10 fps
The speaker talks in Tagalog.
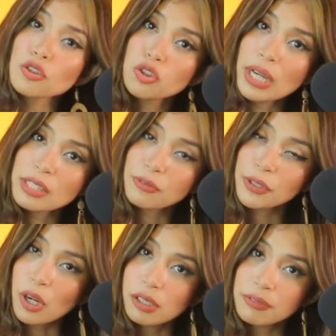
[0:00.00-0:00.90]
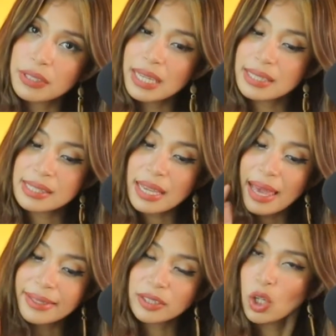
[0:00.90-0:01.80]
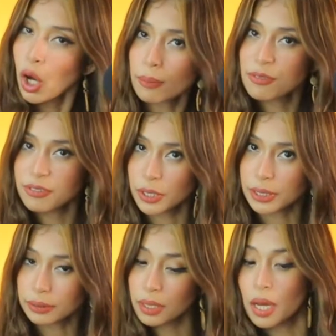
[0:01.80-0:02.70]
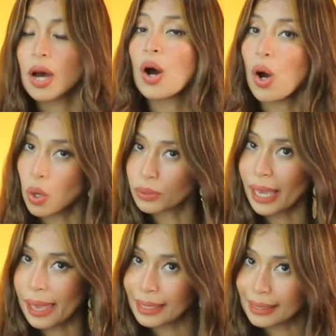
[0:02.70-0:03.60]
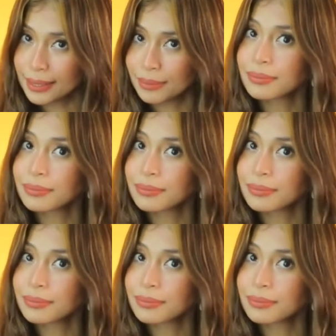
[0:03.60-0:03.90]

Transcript: dress for confidence and comfort. Okay?